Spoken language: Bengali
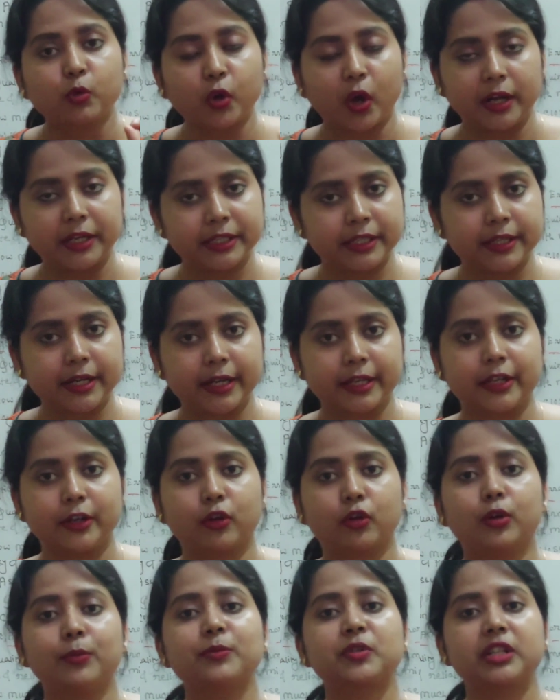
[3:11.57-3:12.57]
কোয়ালিটিটা
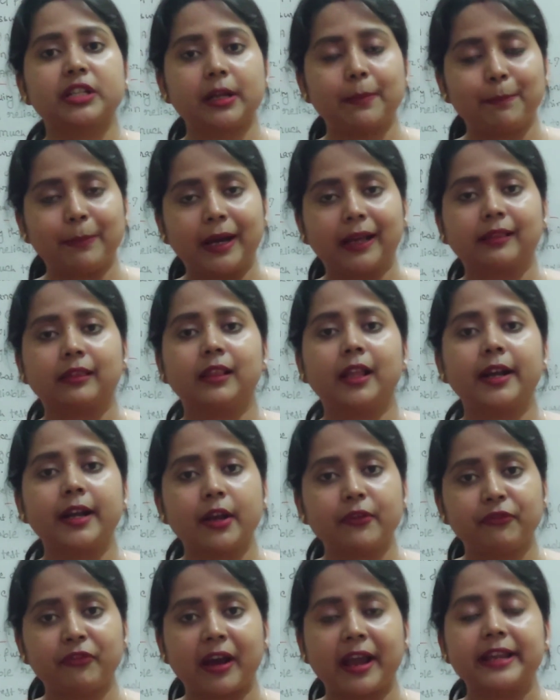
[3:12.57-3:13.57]
কীরকম সেটা পাতলা
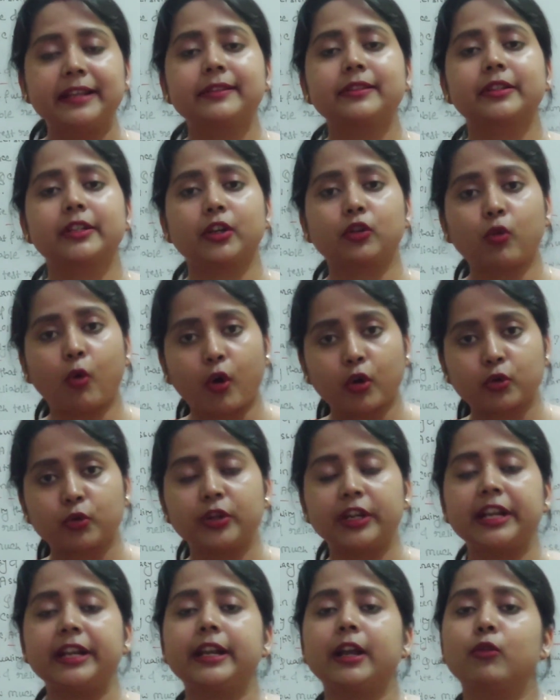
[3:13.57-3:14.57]
না ফাইন সেটা
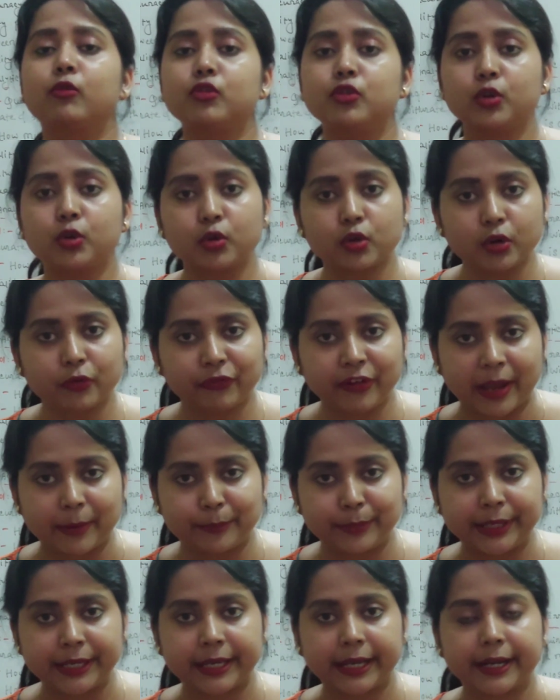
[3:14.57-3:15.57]
কটনের না অন্য কোনো
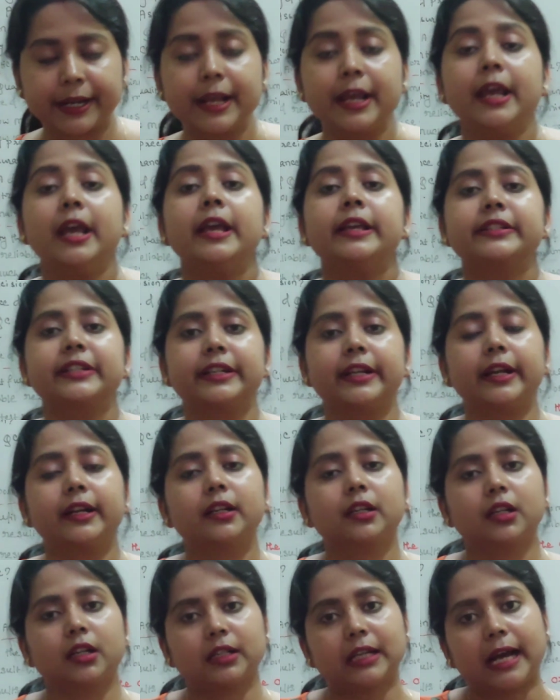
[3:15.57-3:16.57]
ফ্যাব্রিকের সেটার
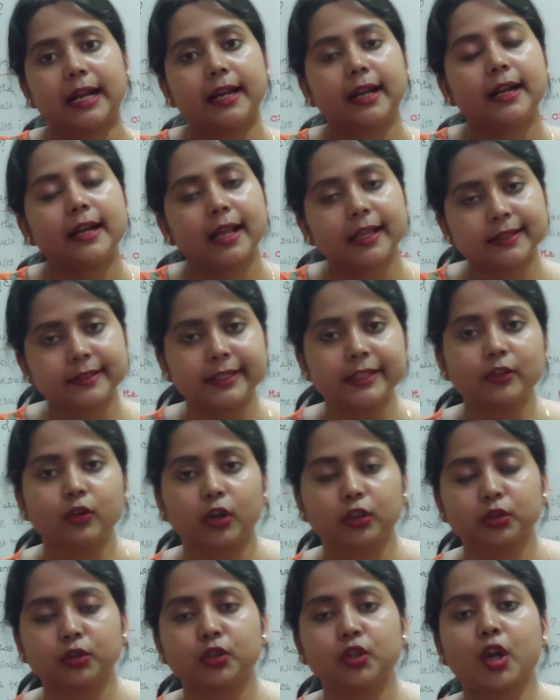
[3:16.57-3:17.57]
কালার লাস্টিং
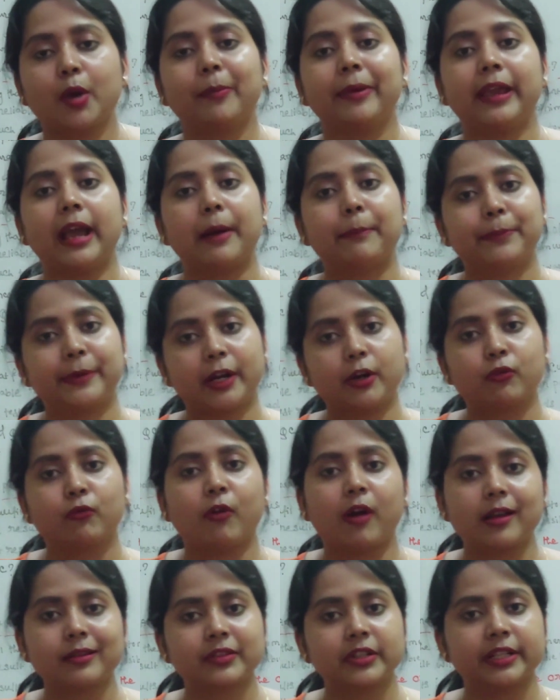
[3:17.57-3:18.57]
কতক্ষণ হবে আফটার
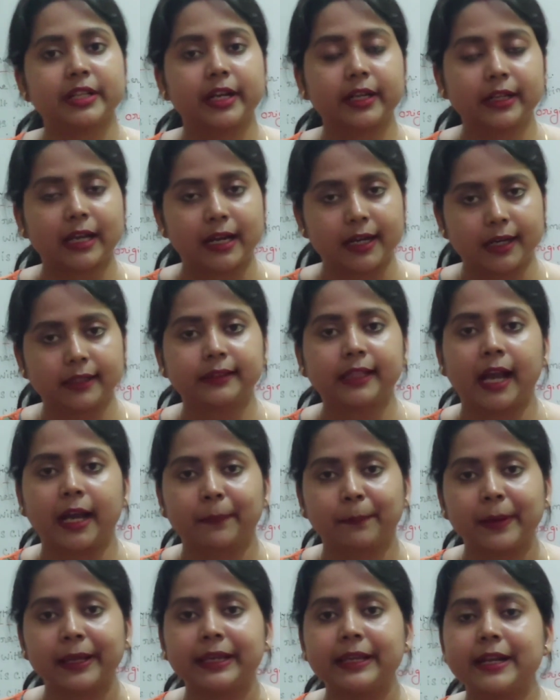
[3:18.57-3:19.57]
ওয়াশ সেটার কালার
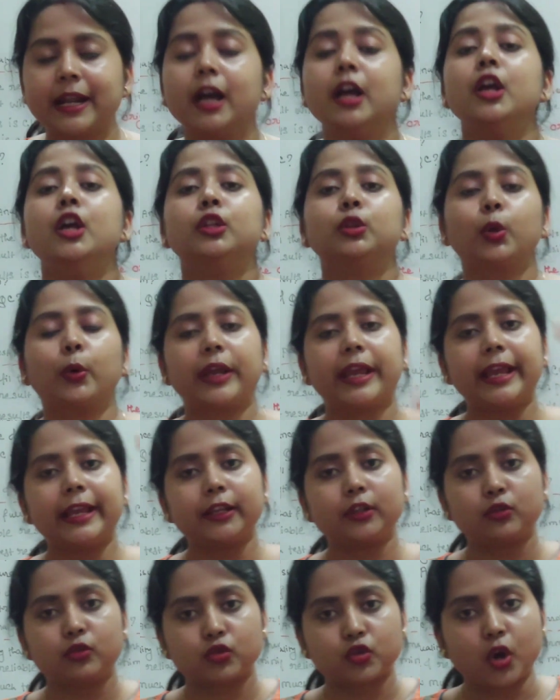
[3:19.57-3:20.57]
থাকবে কি না তো
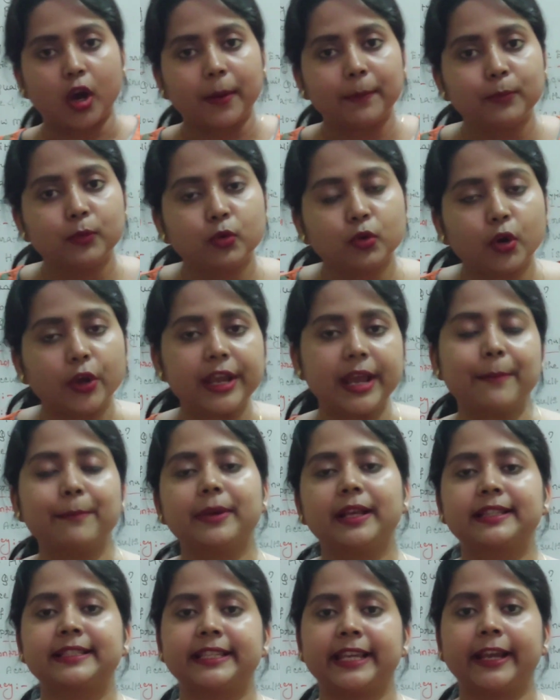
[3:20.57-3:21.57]
এই সবগুলোই
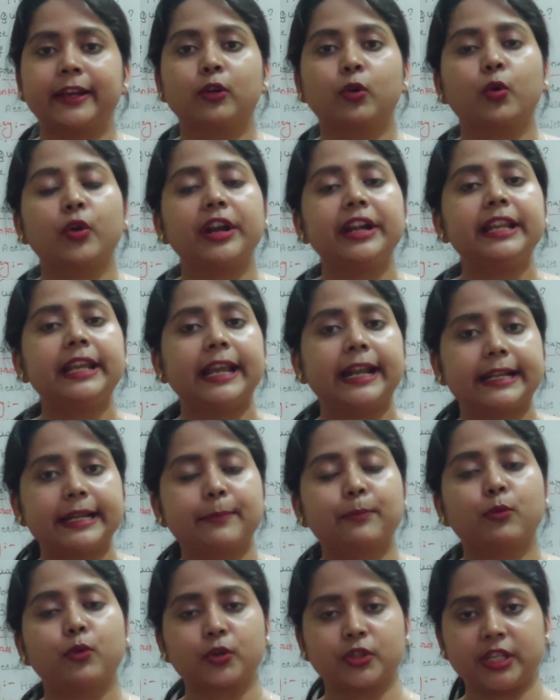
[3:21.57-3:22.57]
আমরা চেক করে নিই
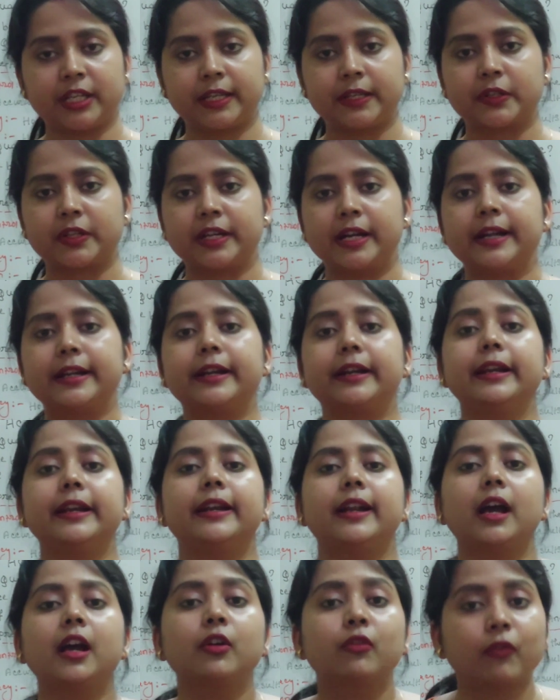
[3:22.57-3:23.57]
এটা পড়ছে কিসের আন্ডারে
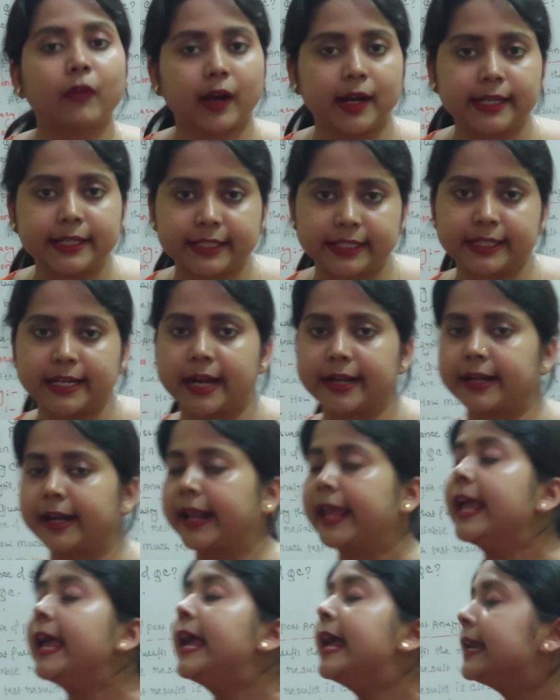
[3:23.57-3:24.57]
না কোয়ালিটির
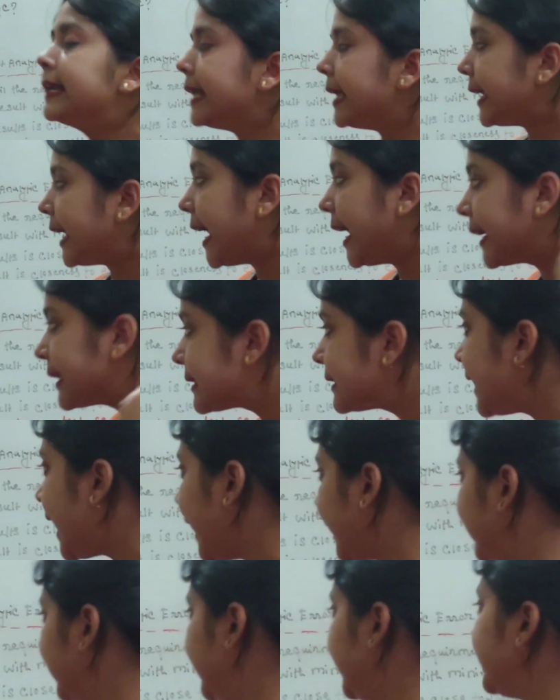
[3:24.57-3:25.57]
আন্ডারে ঠিক
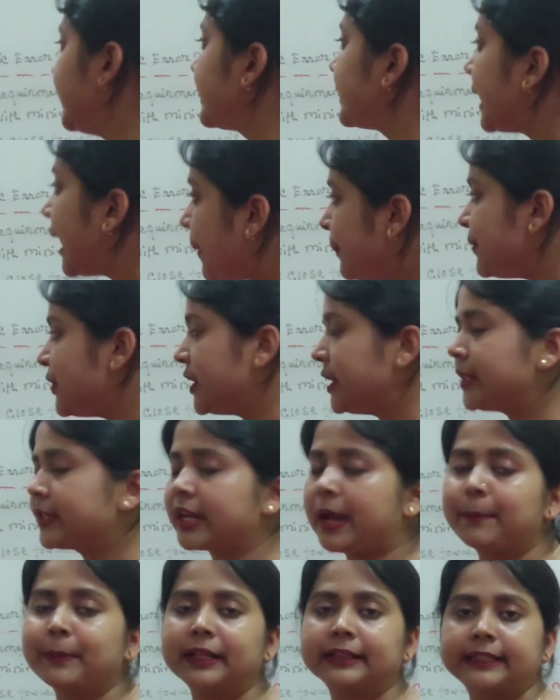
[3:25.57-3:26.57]
এক্স্যাক্টলি সেম জিনিস
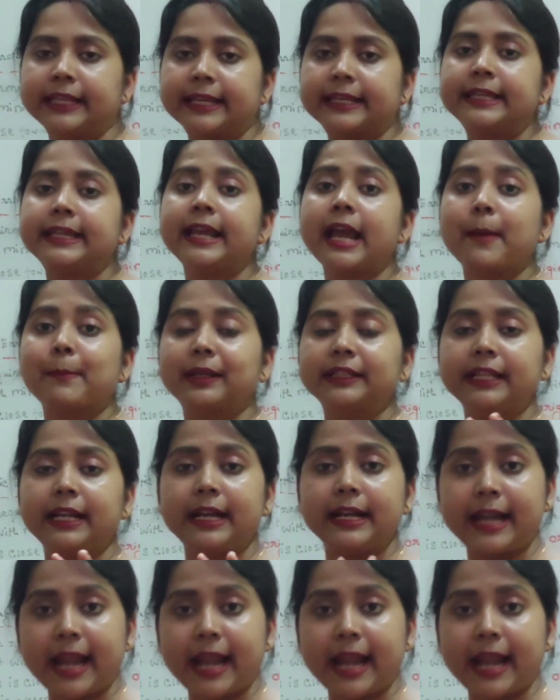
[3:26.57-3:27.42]
আমরা দেখি আমাদের